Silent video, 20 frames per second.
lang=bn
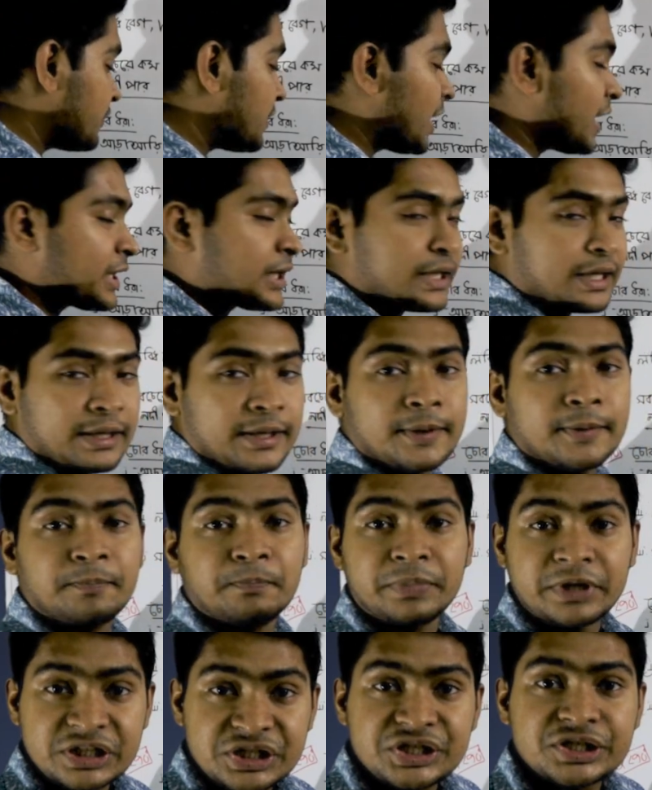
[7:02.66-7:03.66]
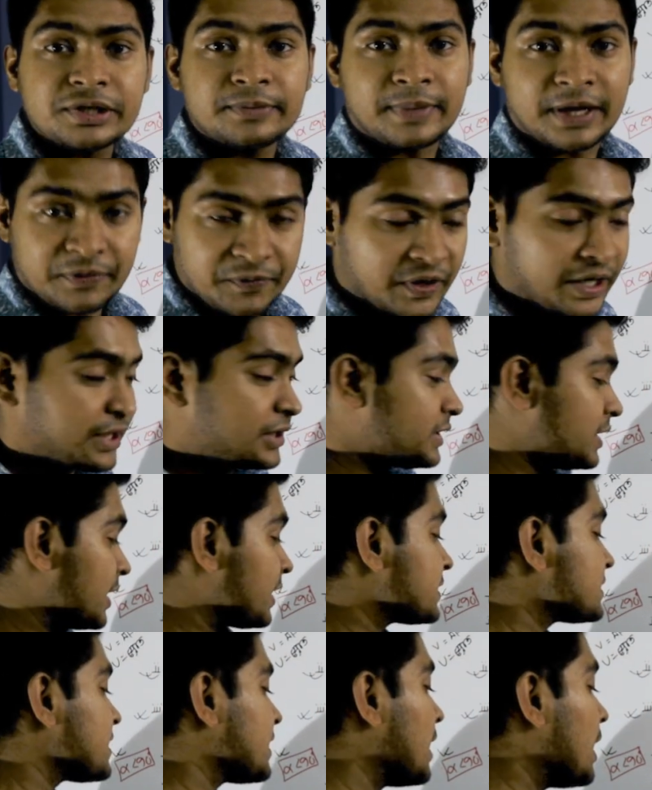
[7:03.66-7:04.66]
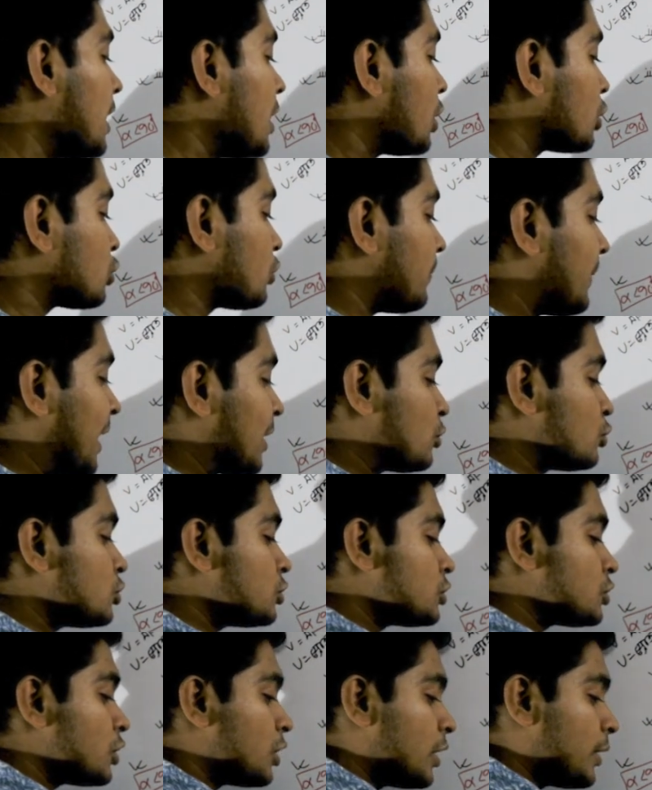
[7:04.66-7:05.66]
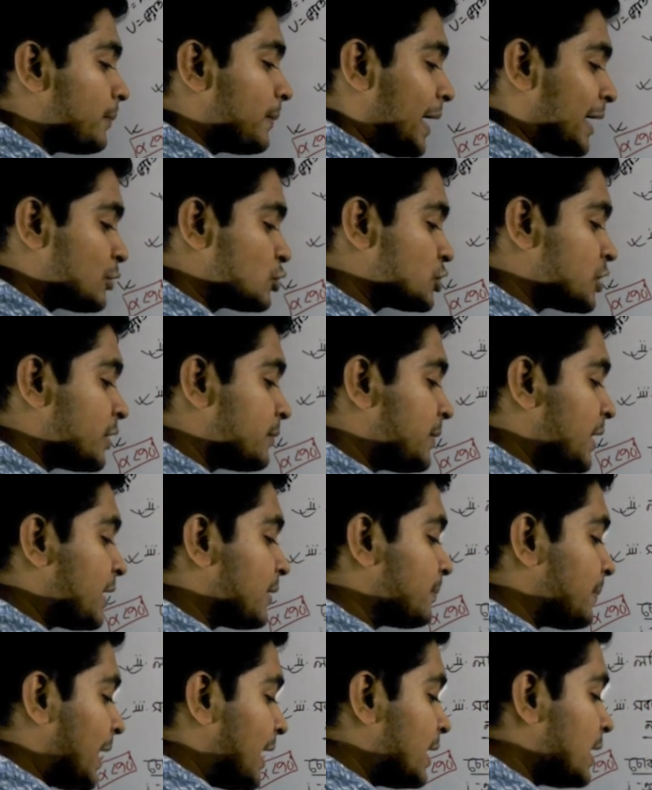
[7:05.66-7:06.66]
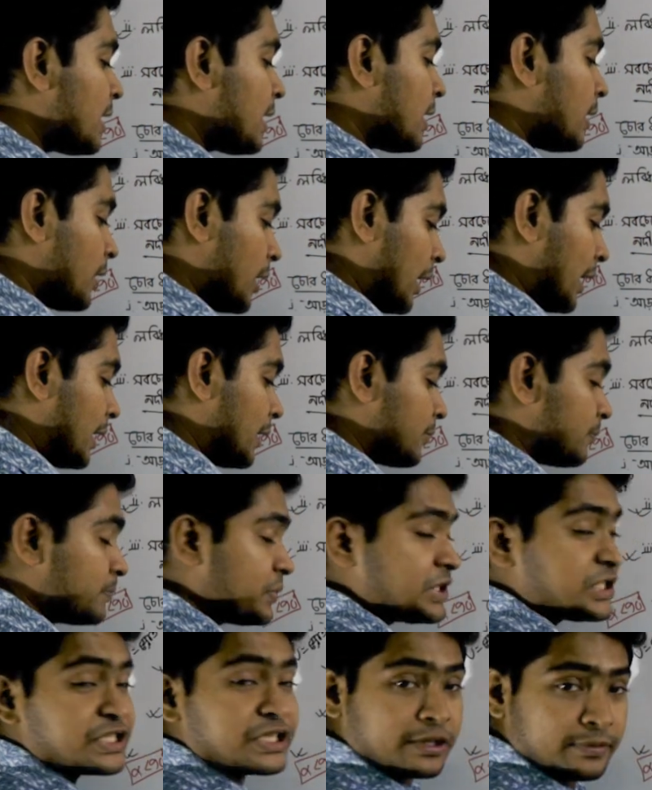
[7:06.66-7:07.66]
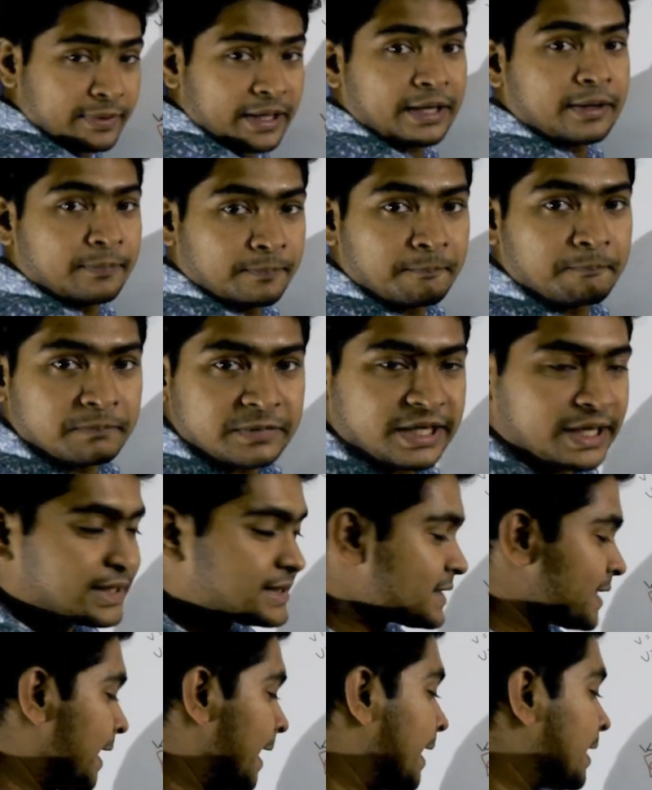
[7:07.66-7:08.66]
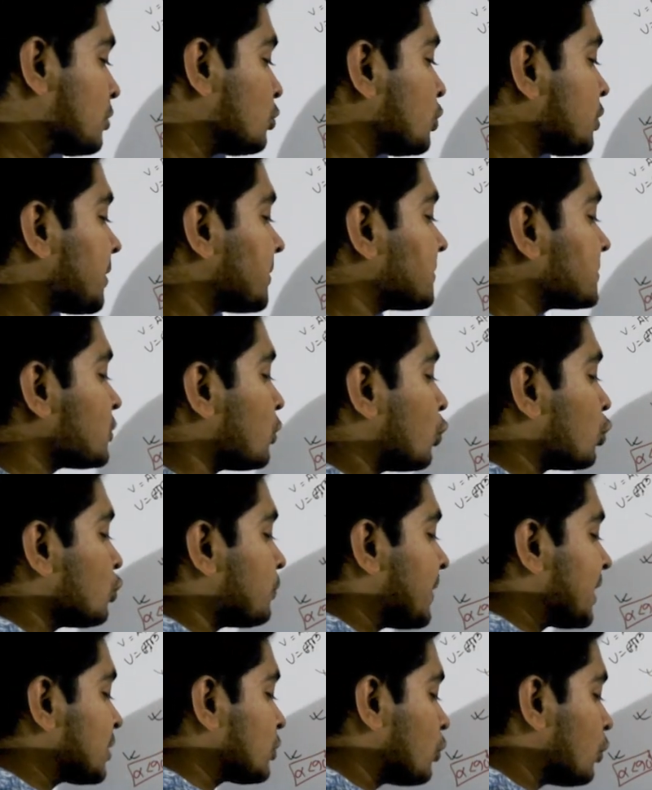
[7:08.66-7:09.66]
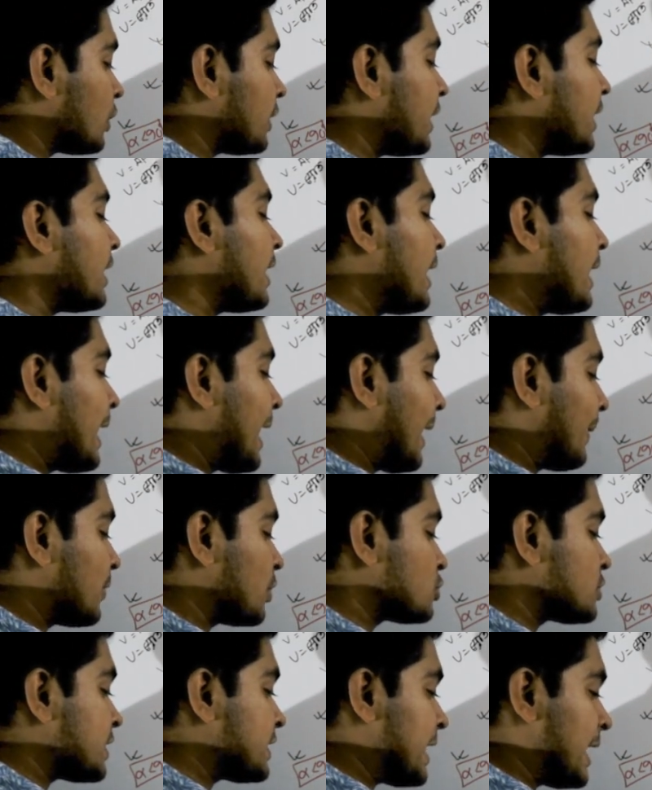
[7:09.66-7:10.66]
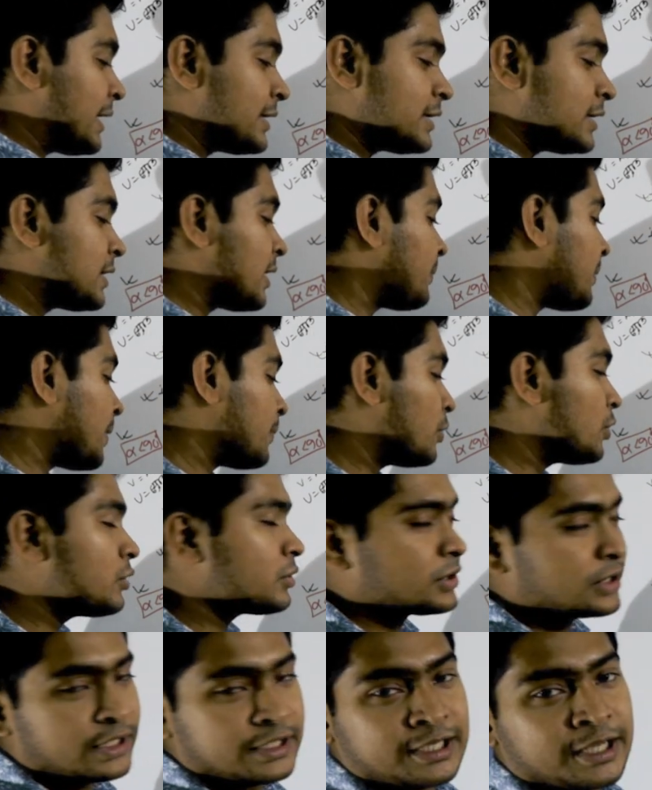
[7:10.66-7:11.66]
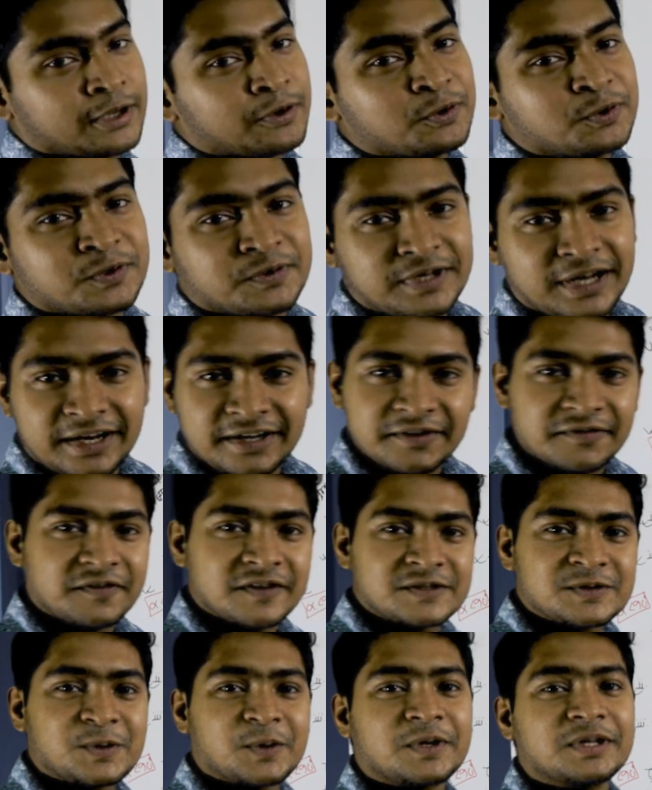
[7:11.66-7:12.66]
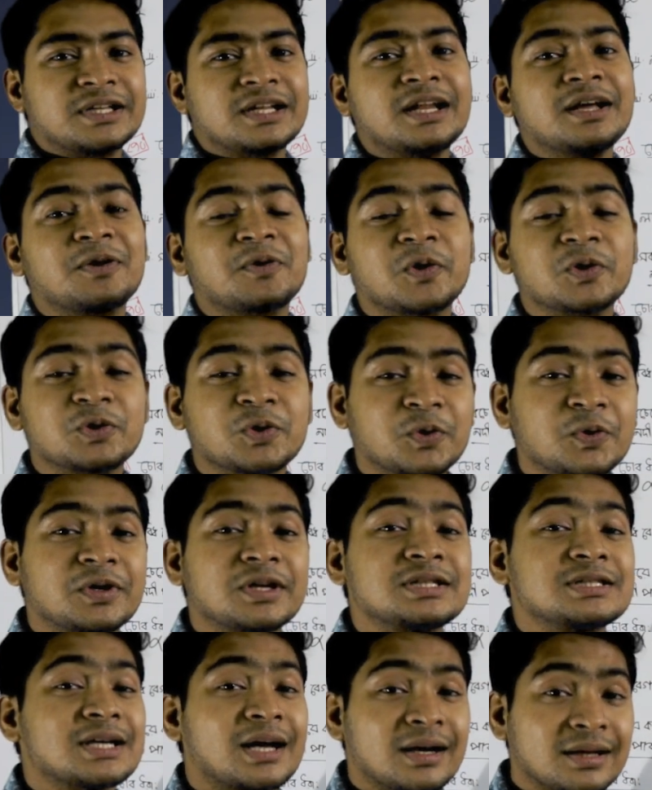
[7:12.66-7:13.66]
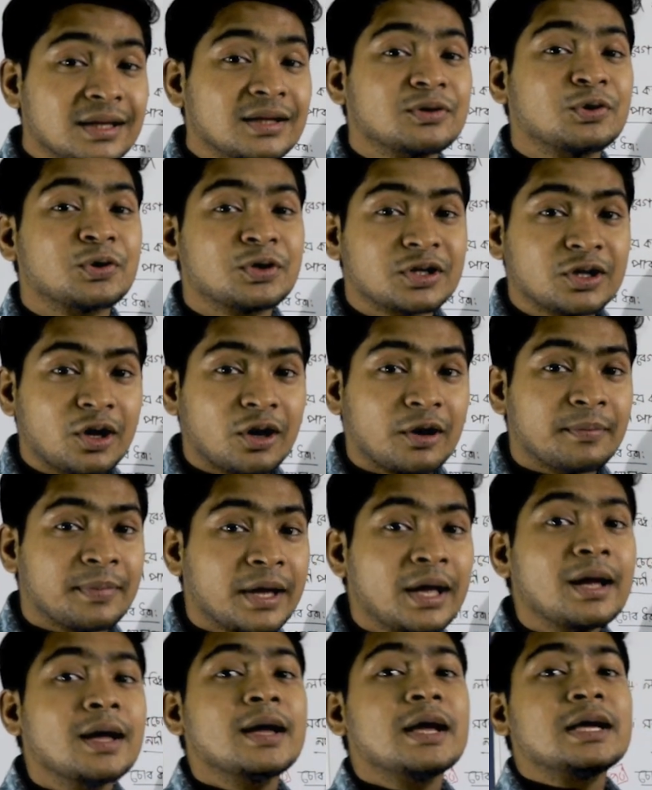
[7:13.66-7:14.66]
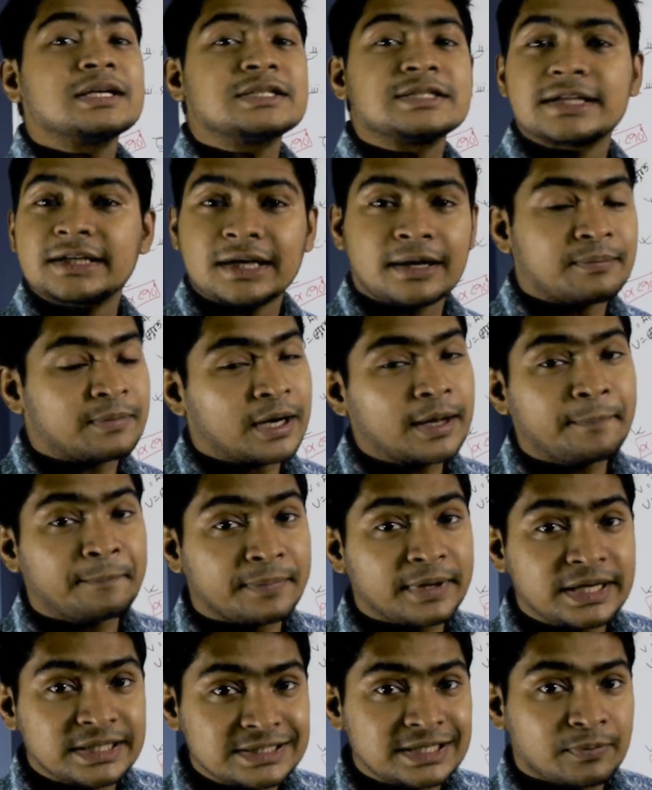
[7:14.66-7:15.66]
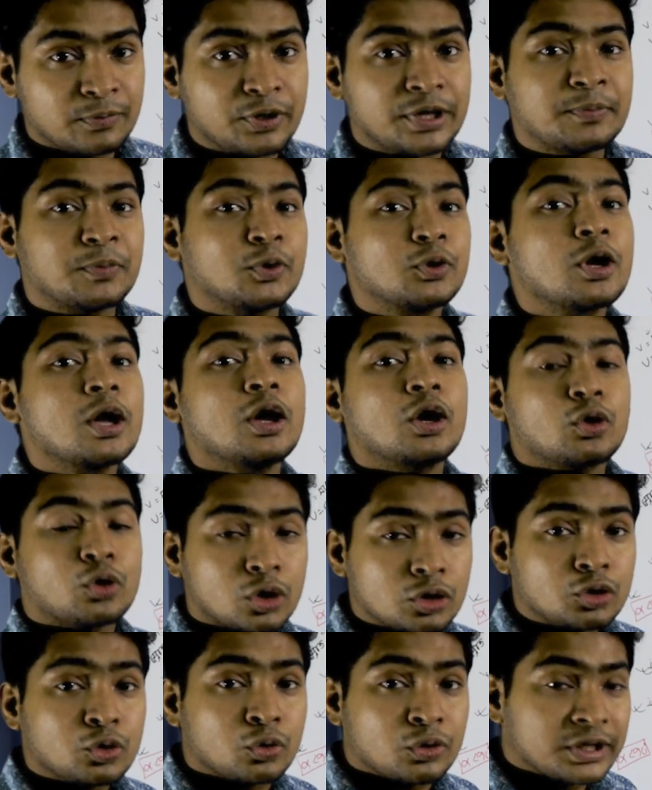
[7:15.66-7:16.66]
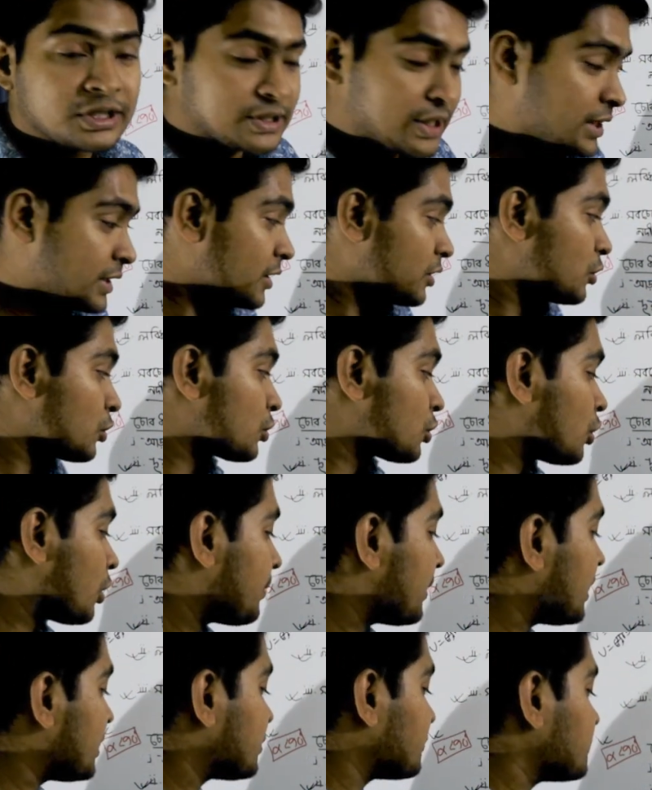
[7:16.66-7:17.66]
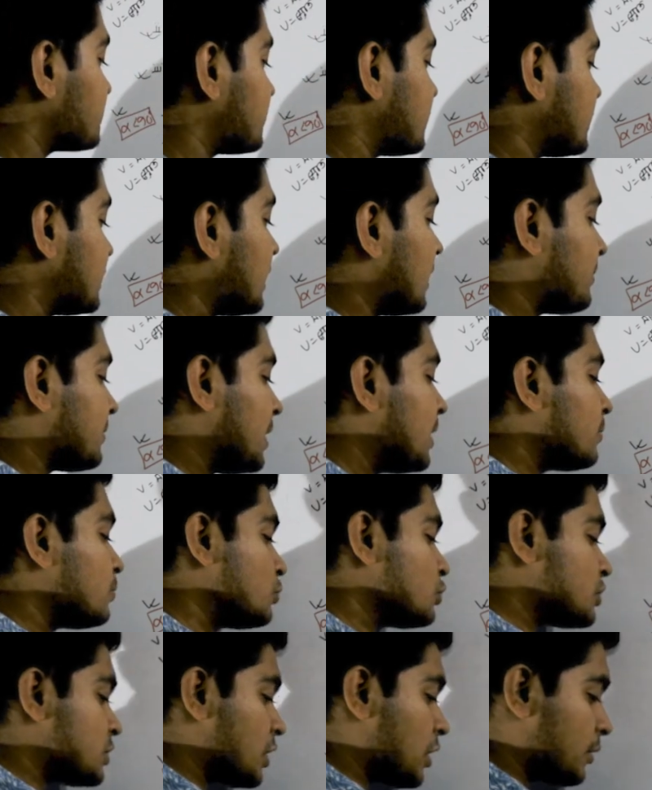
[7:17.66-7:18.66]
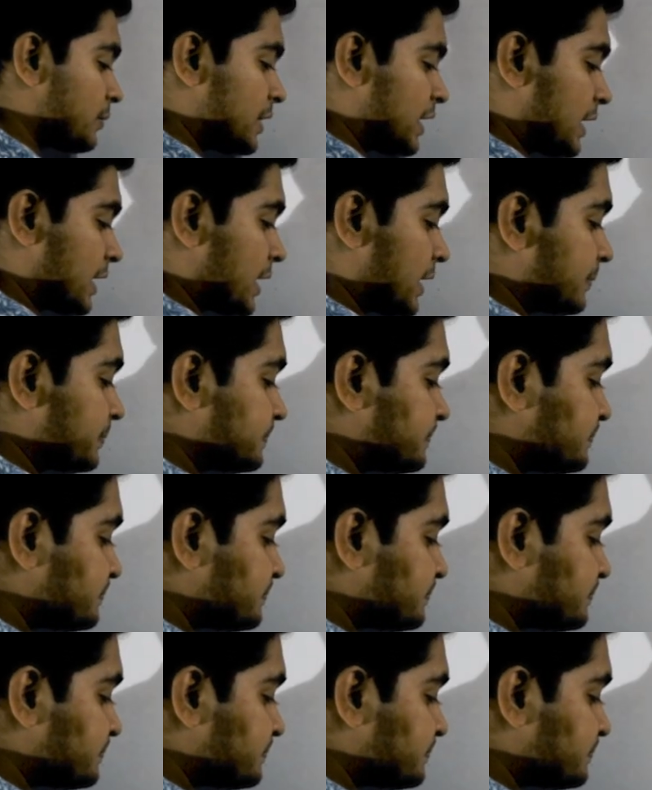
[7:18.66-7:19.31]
ভিআর কি বৃষ্টি বা রেইন ঠিক আছে তো মানুষ মানুষের বেগ বাই বৃষ্টির বেগ ঠিক আছে এই দুইটার হচ্ছে অনুপাত করলে আমরা হচ্ছে ট্যান থিটা পাবো থিটা একটু টু ট্যান ইনভার্স করে দিলে কত কোণে ছাতা ধরতে হবে সেটা আমরা পেয়ে যাব এবং কত কোণে ছাতা ধরতে হবে এটা হচ্ছে যে আমরা বুঝতে হবে আর কি